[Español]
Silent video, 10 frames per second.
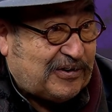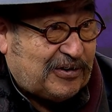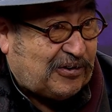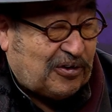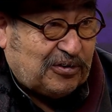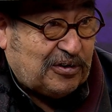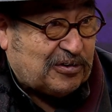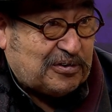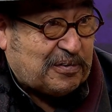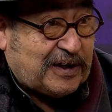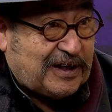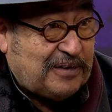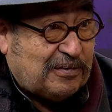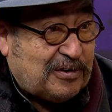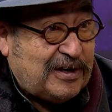con todo su
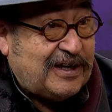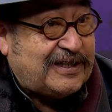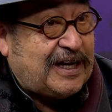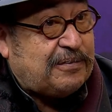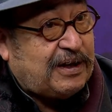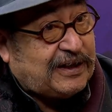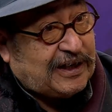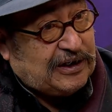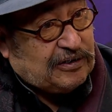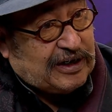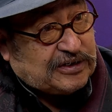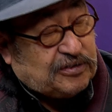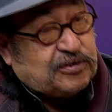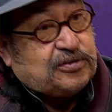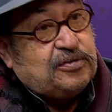objetivo. Se han mantenido las
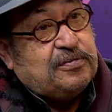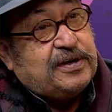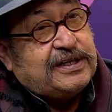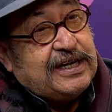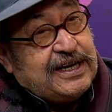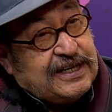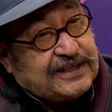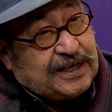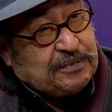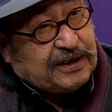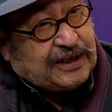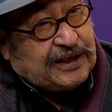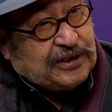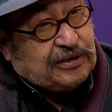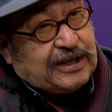costumbres, se han
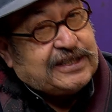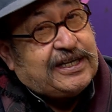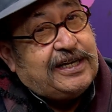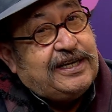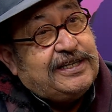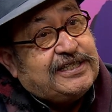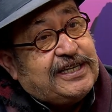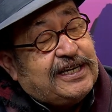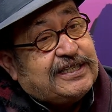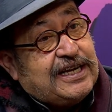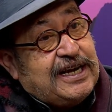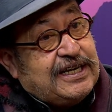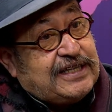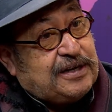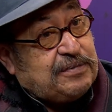mantenido las creencias,
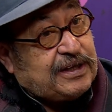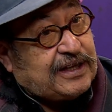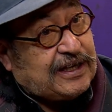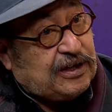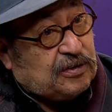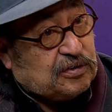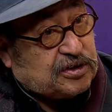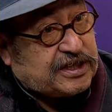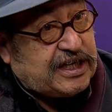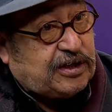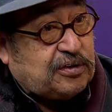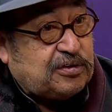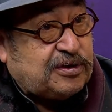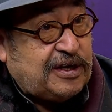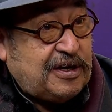se han mantenido los
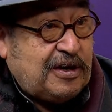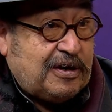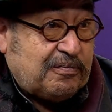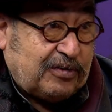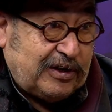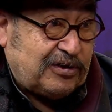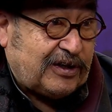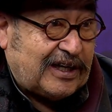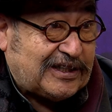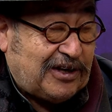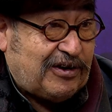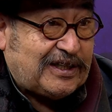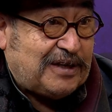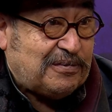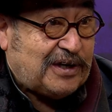ritos. Por eso que hasta ahora
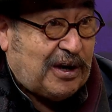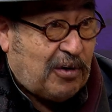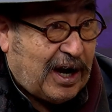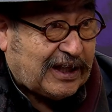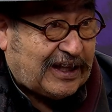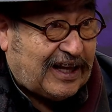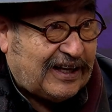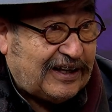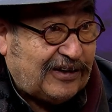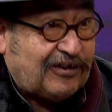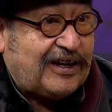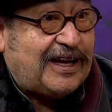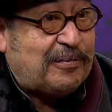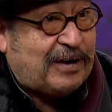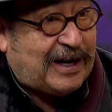hacemos la huajta lo que
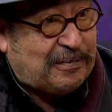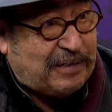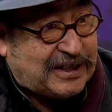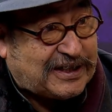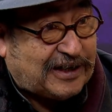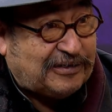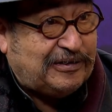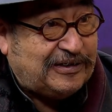llaman la mesa, ¿no?